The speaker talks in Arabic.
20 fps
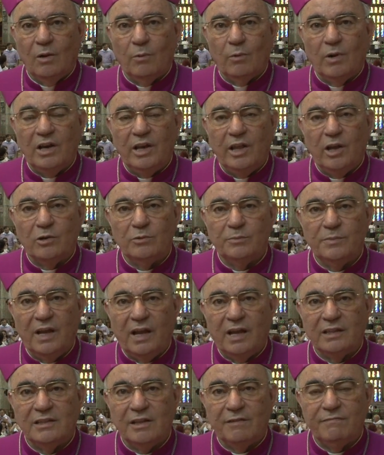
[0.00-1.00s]
واليوم
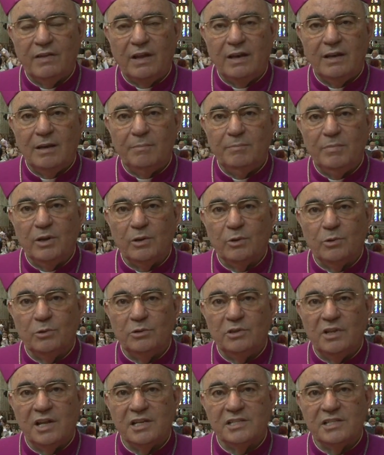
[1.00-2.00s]
احتفلنا
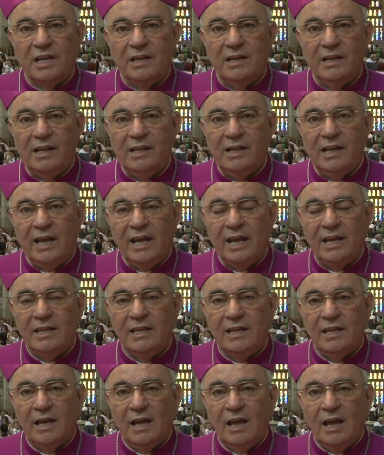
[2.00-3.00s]
بالقداس
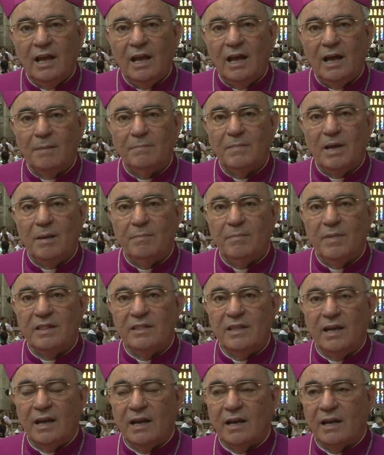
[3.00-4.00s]
الإلهي أمام
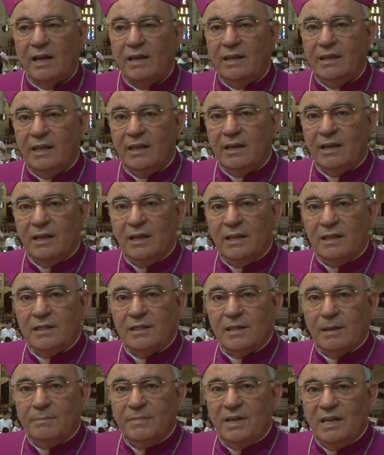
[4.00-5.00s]
ذخائره
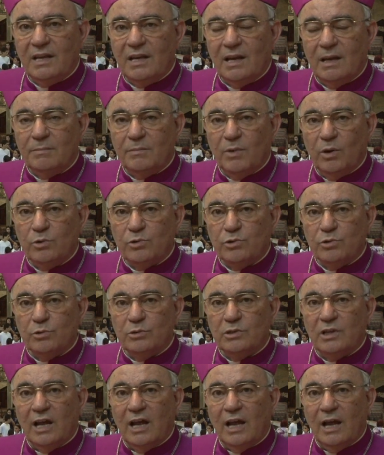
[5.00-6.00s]
الثمينة
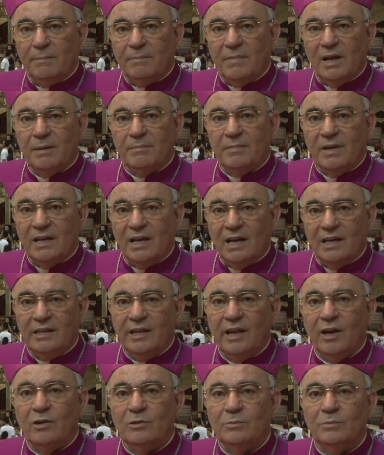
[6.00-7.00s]
الموجودة أمامنا
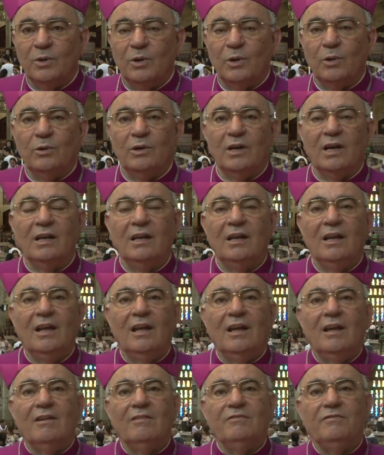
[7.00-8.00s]
اليوم هنا
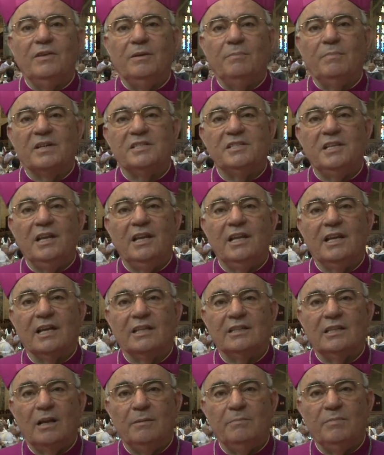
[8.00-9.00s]
في
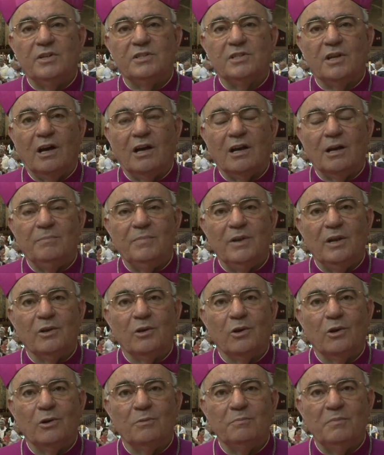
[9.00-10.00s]
بازيليكة البشارة
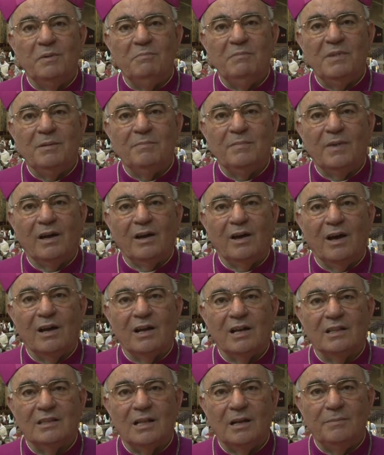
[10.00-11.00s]
بالقرب من
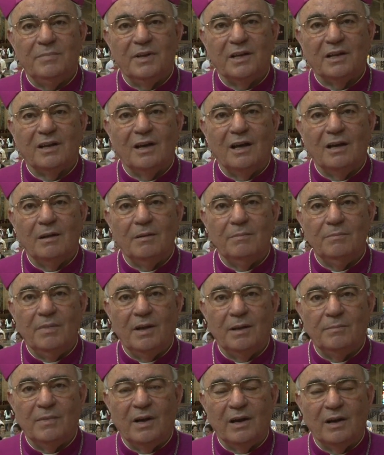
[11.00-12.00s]
مغارة, البخا...
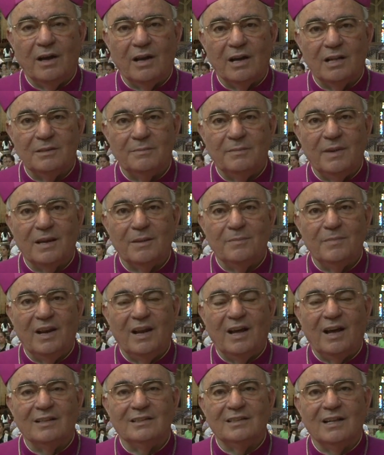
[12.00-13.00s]
مغارة مريم
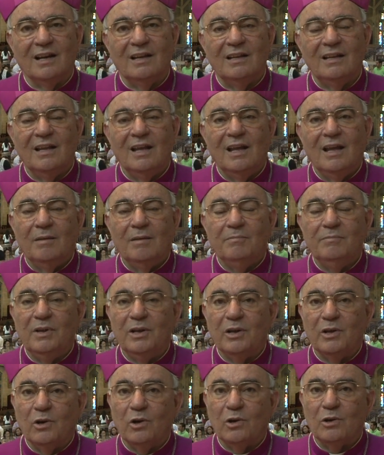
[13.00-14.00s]
العذراء
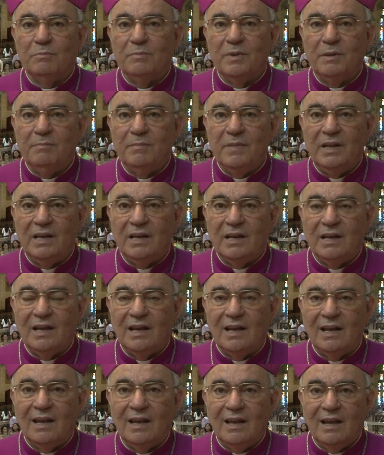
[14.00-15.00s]
بالقرب من
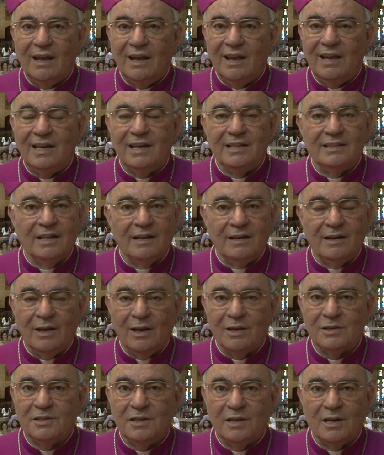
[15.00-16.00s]
عيلة
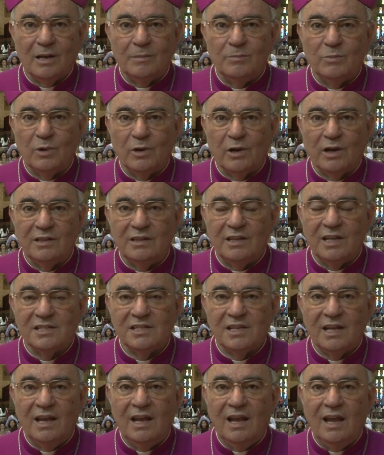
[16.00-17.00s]
الناصرة
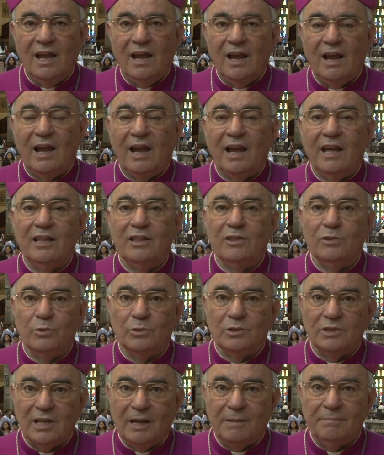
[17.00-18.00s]
المقدسة حيث
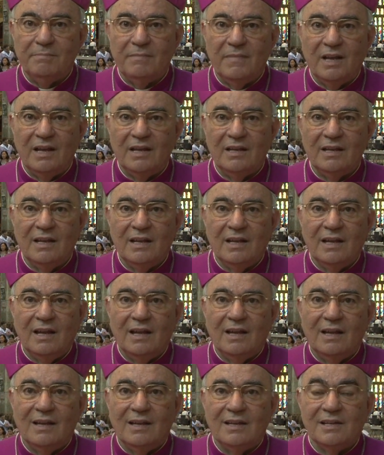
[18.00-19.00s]
تم
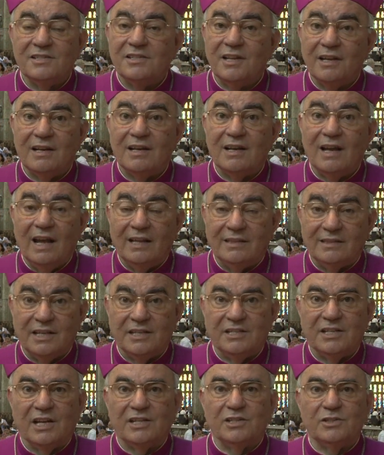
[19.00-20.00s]
سر
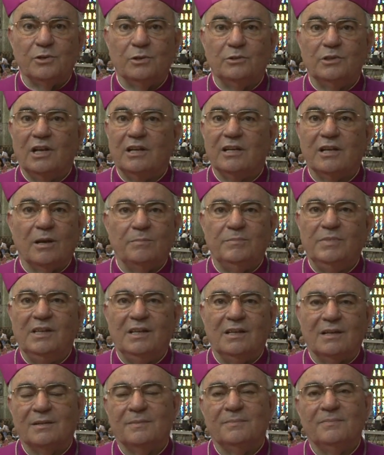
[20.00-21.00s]
التجسد
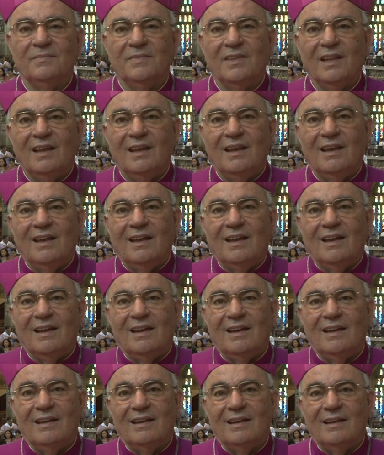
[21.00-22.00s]
الكبير
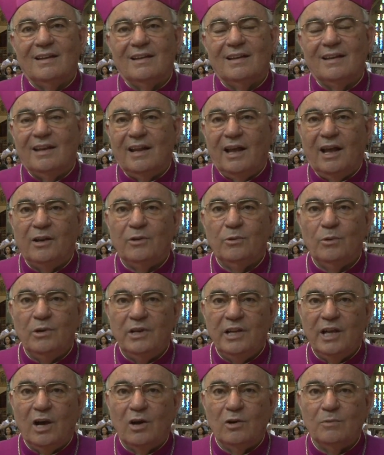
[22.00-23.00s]
آه، نحن
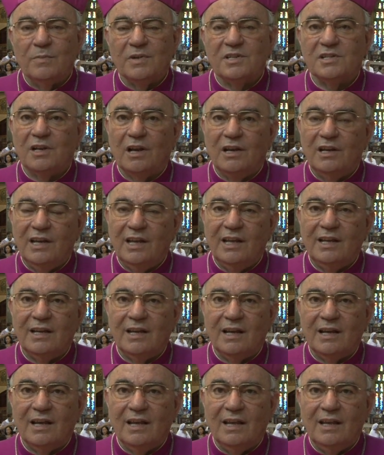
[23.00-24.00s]
اليوم
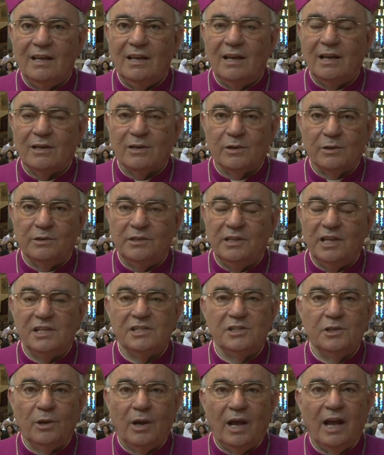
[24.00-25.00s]
صلينا إلى
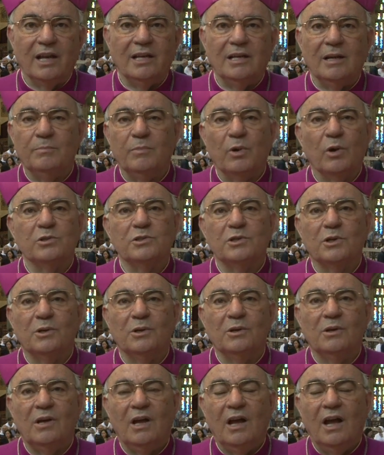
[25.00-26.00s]
القديس يوحنا
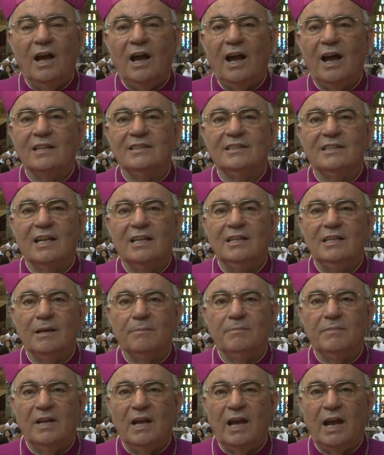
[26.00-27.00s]
بوسكو حتى
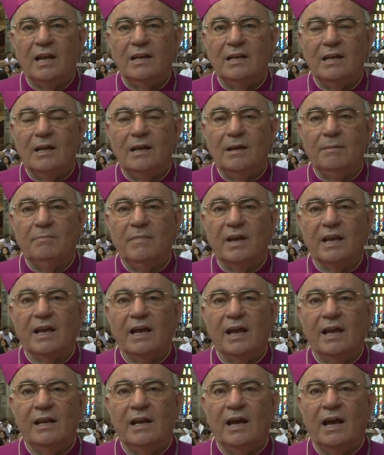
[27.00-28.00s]
يمنحنا ما
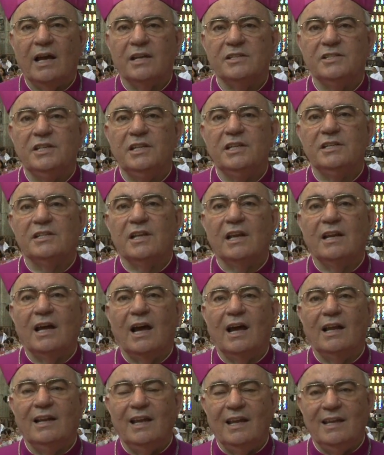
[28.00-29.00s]
كان عزيزا
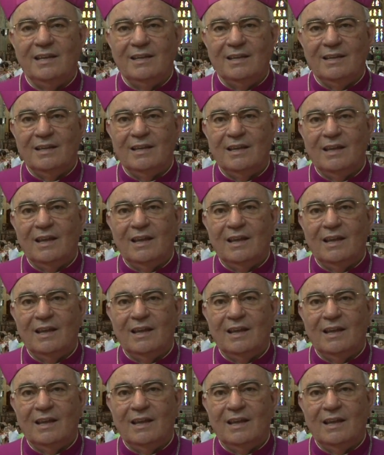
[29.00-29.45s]
عليه